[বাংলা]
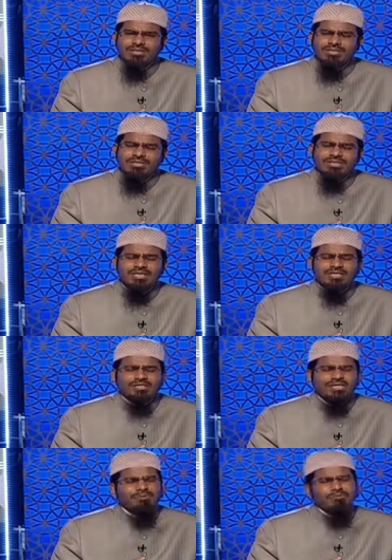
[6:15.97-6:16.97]
শেষদার
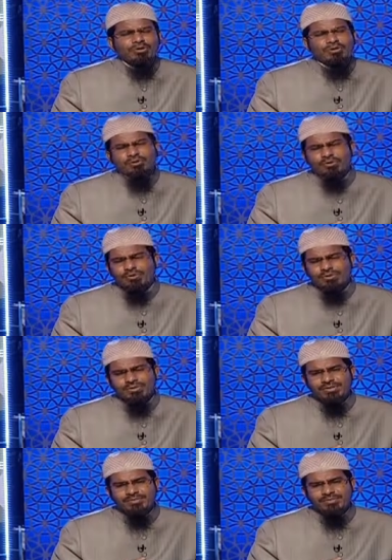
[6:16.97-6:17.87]
স্থানে পরিণত করেছে